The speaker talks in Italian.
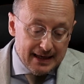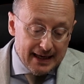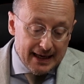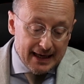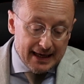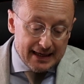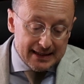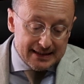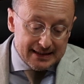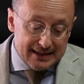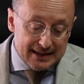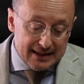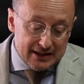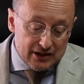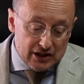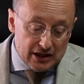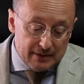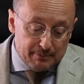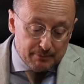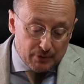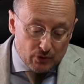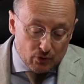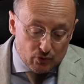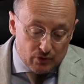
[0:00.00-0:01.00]

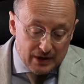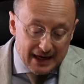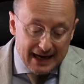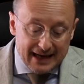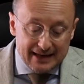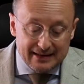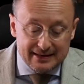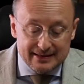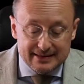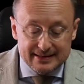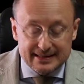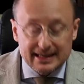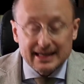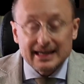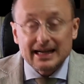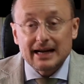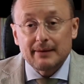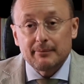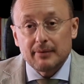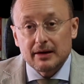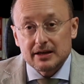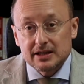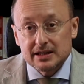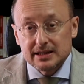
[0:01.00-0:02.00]
esige prudenza,
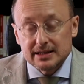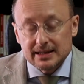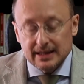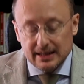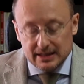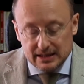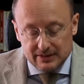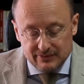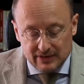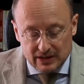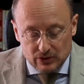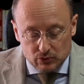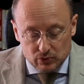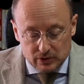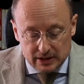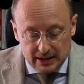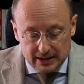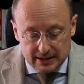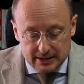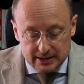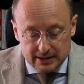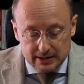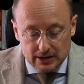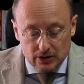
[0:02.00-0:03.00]
capacità di
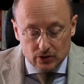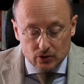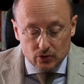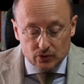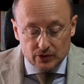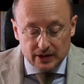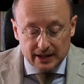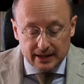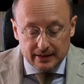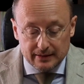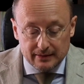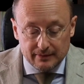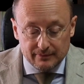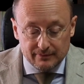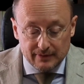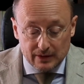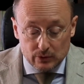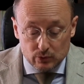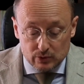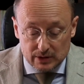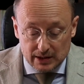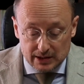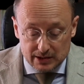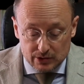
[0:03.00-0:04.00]
valutazione,
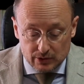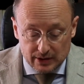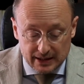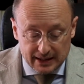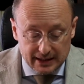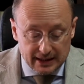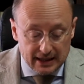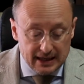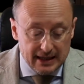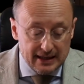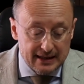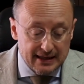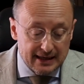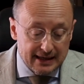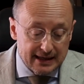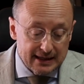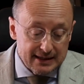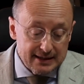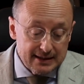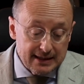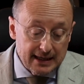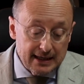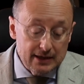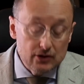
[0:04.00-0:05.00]
valutazione critica,
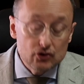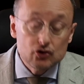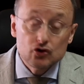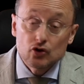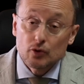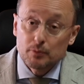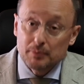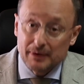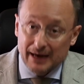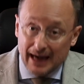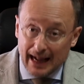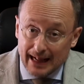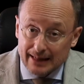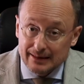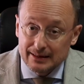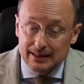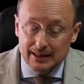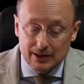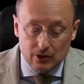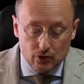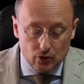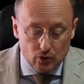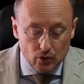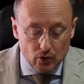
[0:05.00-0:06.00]
senso
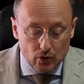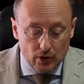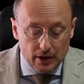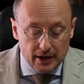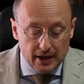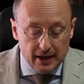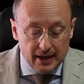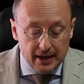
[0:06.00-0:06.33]
pratico